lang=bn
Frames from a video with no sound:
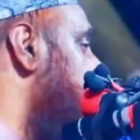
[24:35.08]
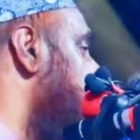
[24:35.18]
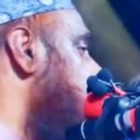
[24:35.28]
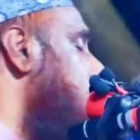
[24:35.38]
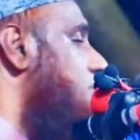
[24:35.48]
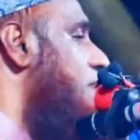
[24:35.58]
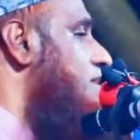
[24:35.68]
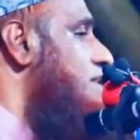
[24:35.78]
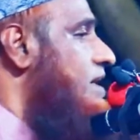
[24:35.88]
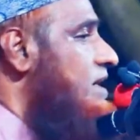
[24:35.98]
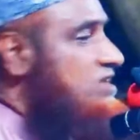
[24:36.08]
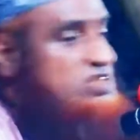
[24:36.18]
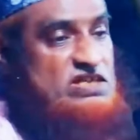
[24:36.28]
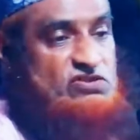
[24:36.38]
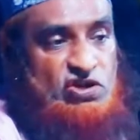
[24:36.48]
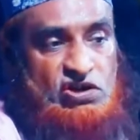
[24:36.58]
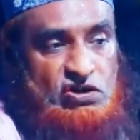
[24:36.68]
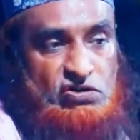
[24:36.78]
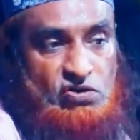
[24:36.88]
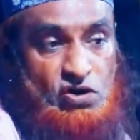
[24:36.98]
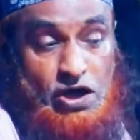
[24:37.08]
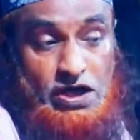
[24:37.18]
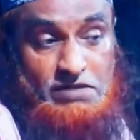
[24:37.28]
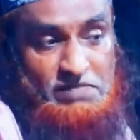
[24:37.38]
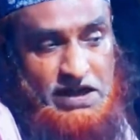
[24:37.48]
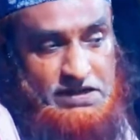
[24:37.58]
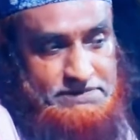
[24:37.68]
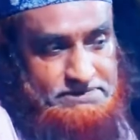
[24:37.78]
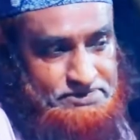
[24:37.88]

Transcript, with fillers: দিকে তিনবার তাকাইছে জোরে গন কয়বার